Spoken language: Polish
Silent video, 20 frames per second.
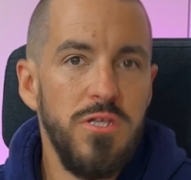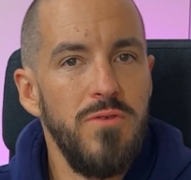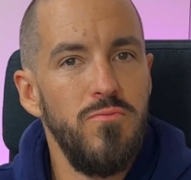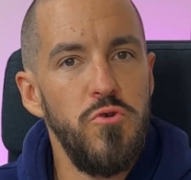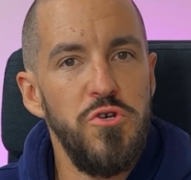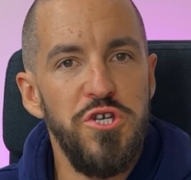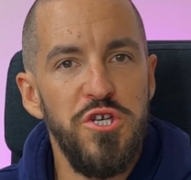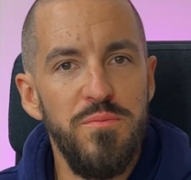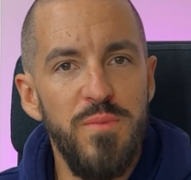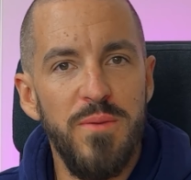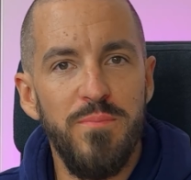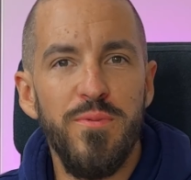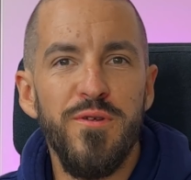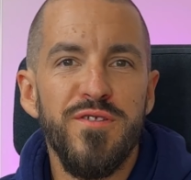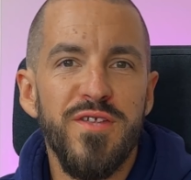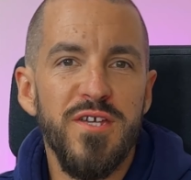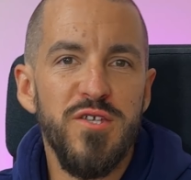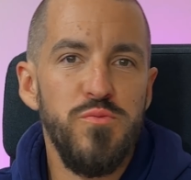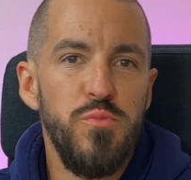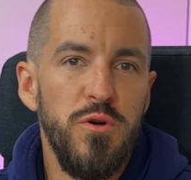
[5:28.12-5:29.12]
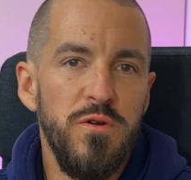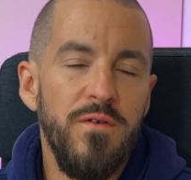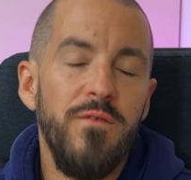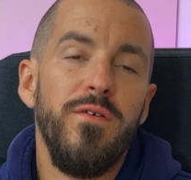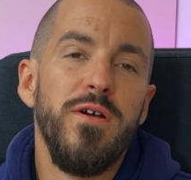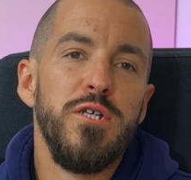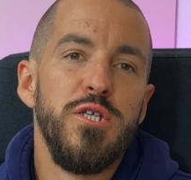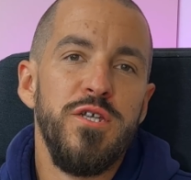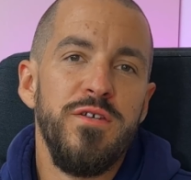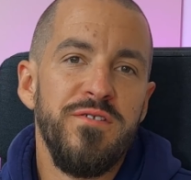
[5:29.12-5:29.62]
musimy pisać,
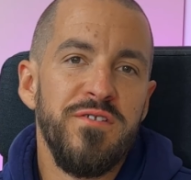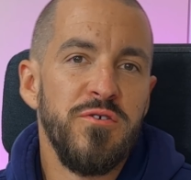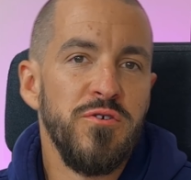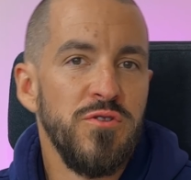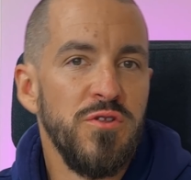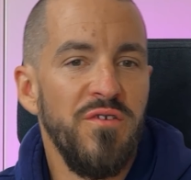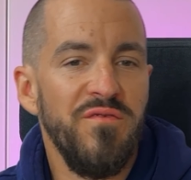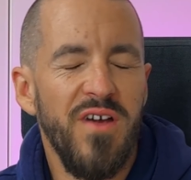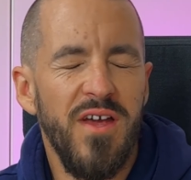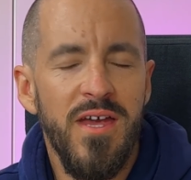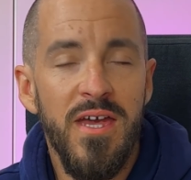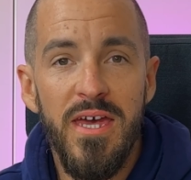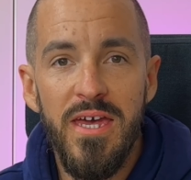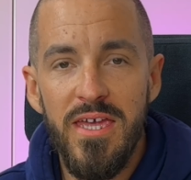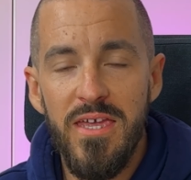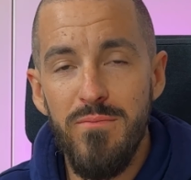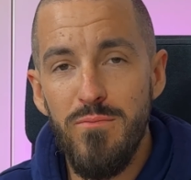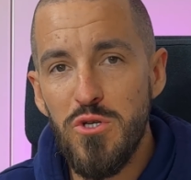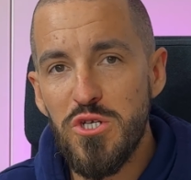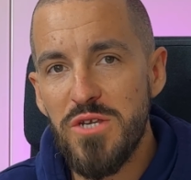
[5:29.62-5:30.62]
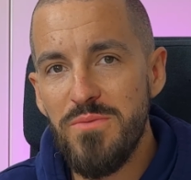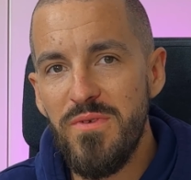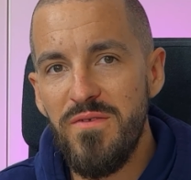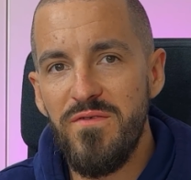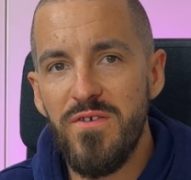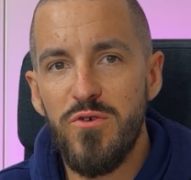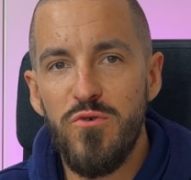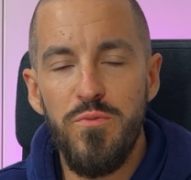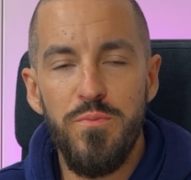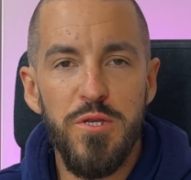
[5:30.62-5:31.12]
ponieważ jest gotowe i możemy
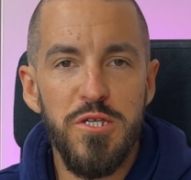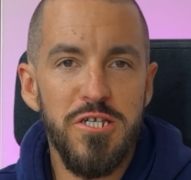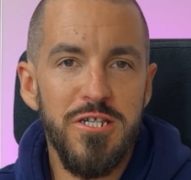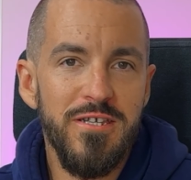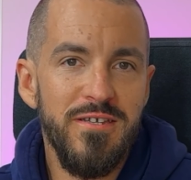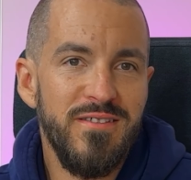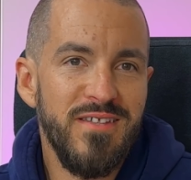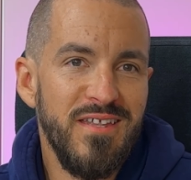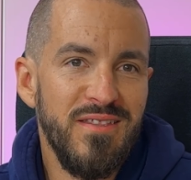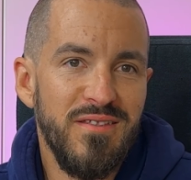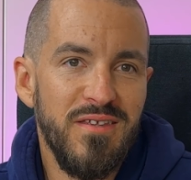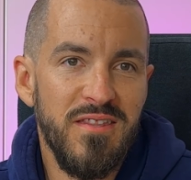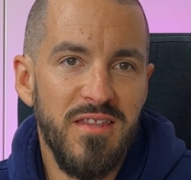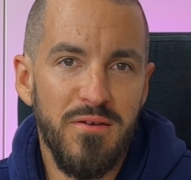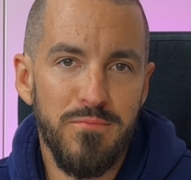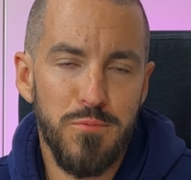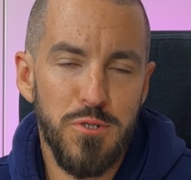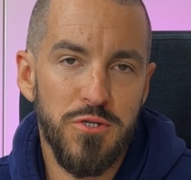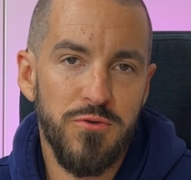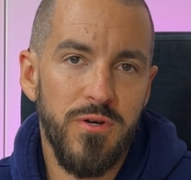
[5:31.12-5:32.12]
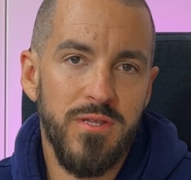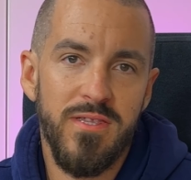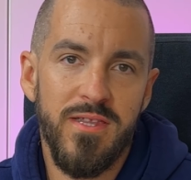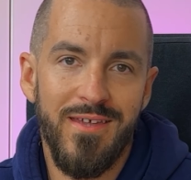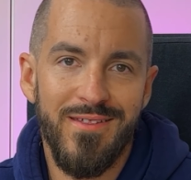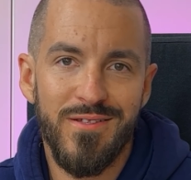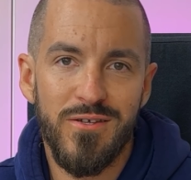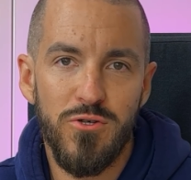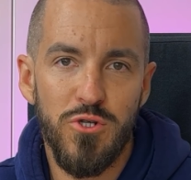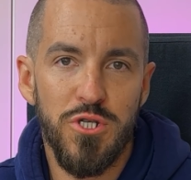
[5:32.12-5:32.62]
wykupić licencję na przykład na
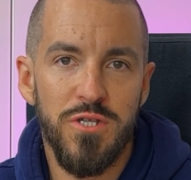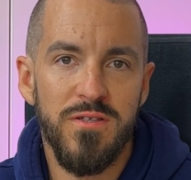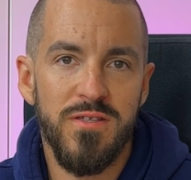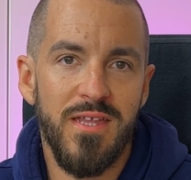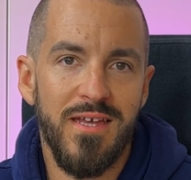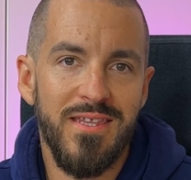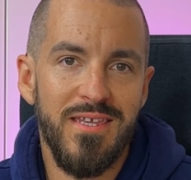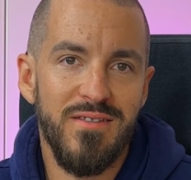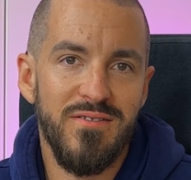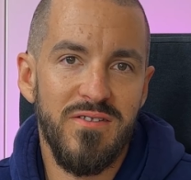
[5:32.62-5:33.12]
skorzystanie z